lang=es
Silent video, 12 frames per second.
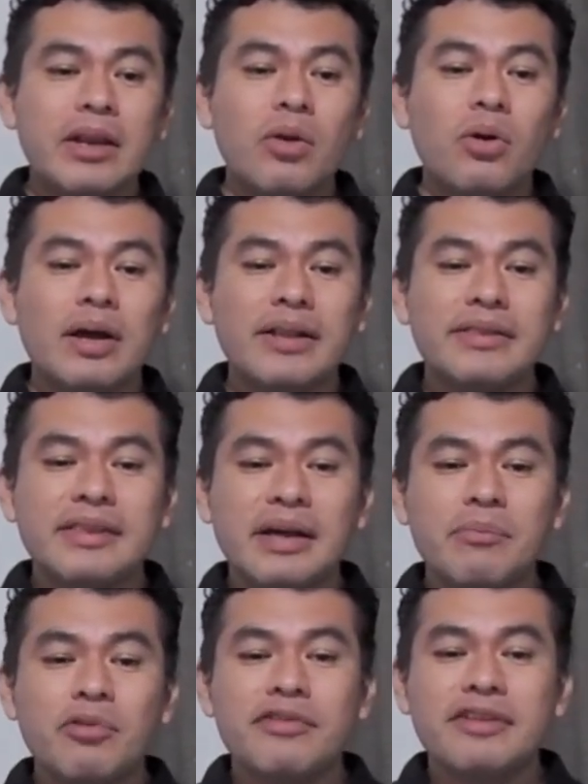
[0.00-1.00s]
y lo
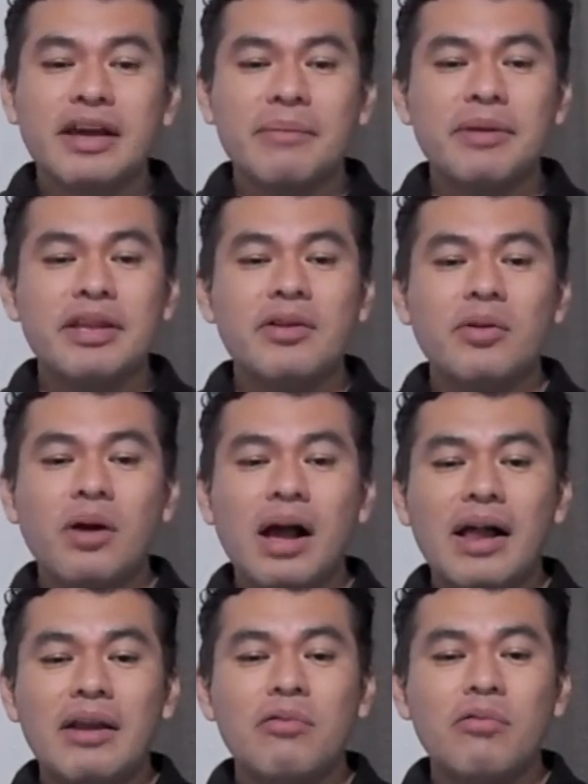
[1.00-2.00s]
cantamos
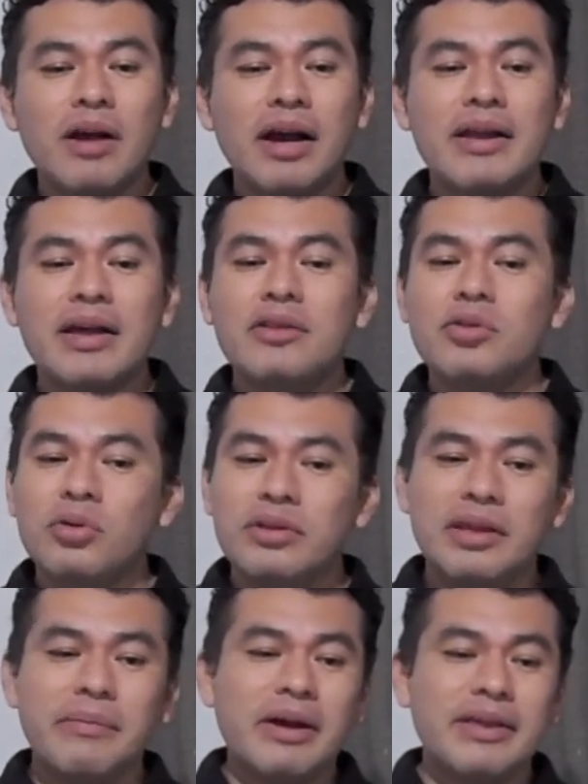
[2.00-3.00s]
camino al lugar
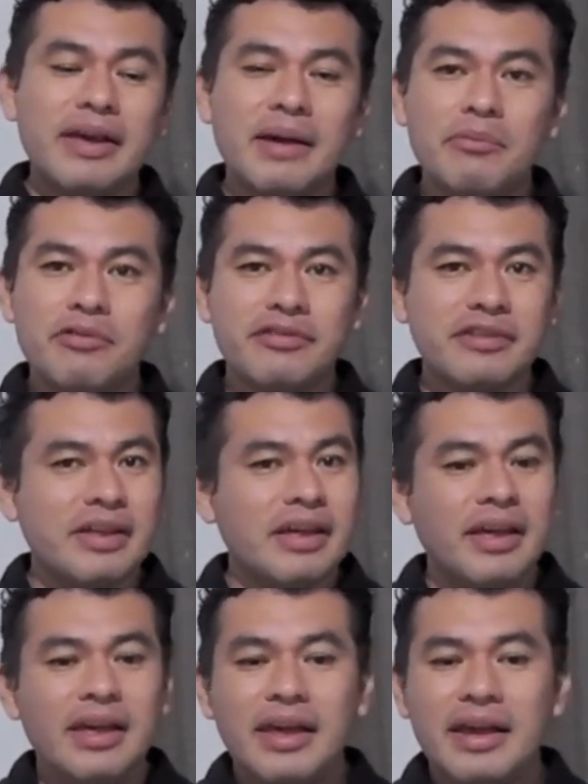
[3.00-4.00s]
donde vayamos,